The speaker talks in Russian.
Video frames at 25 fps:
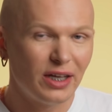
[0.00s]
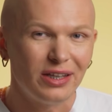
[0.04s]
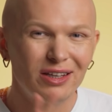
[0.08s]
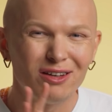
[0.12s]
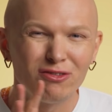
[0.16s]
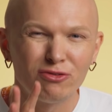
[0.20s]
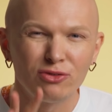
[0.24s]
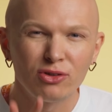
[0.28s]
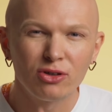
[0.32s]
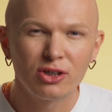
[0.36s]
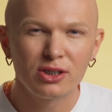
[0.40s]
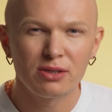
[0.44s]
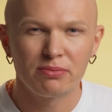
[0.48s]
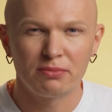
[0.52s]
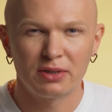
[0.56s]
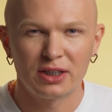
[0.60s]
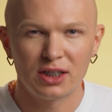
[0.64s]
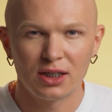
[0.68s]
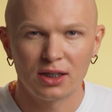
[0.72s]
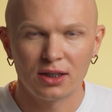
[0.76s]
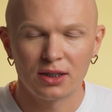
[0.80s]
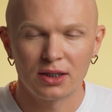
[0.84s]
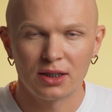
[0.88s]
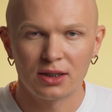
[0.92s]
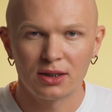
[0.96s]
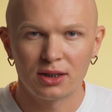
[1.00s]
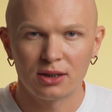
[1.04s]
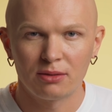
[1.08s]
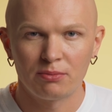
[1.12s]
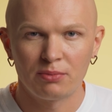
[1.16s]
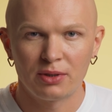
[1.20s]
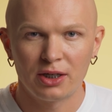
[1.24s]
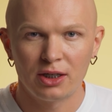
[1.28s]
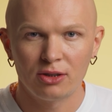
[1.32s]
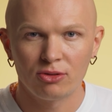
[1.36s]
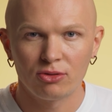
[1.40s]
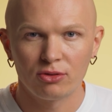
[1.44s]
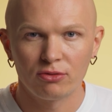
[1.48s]
Я давно смотрел на этот
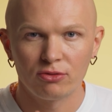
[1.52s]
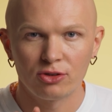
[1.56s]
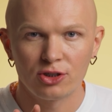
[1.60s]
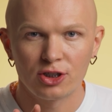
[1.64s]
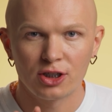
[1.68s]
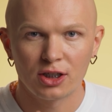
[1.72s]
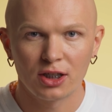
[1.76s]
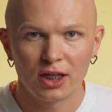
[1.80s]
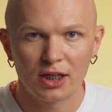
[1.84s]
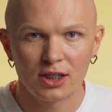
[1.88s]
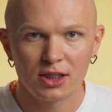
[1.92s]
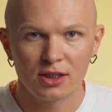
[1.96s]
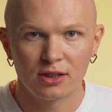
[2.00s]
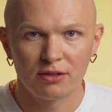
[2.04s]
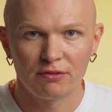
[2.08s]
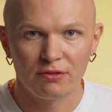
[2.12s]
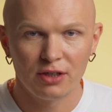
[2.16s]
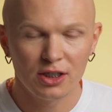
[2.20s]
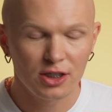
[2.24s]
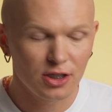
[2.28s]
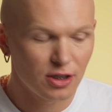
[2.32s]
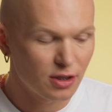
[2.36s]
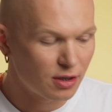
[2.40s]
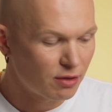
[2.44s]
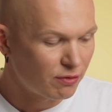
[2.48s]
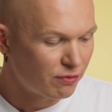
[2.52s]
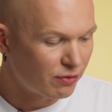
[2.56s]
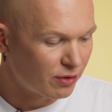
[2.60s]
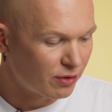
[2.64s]
бренд, у него очень классные вещи на